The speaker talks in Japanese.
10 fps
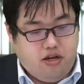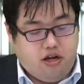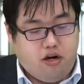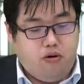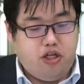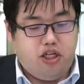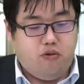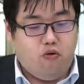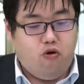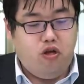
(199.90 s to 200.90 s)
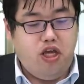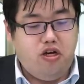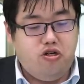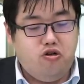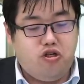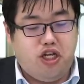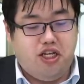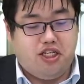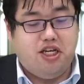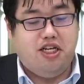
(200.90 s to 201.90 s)
中森先生のモーニングルーティン
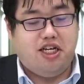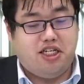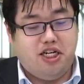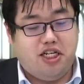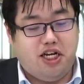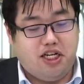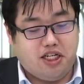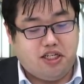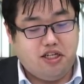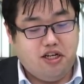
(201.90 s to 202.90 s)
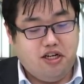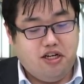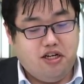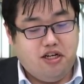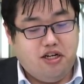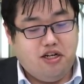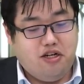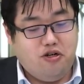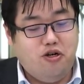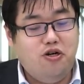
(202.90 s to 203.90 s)
について知りたいです。
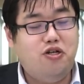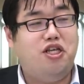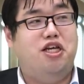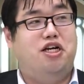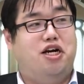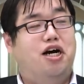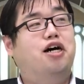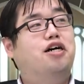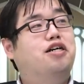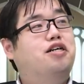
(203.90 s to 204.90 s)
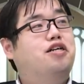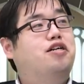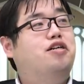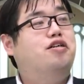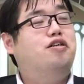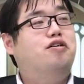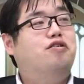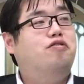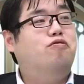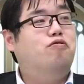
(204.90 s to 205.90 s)
ルーティンか。
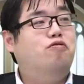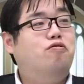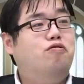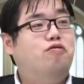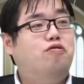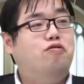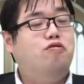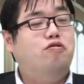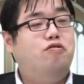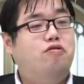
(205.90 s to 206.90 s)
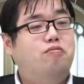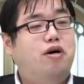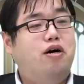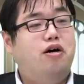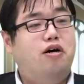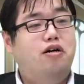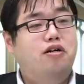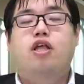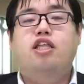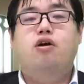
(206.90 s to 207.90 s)
おま
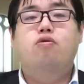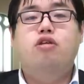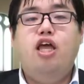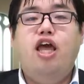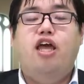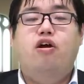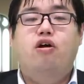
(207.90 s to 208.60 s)
あ寝て起きて、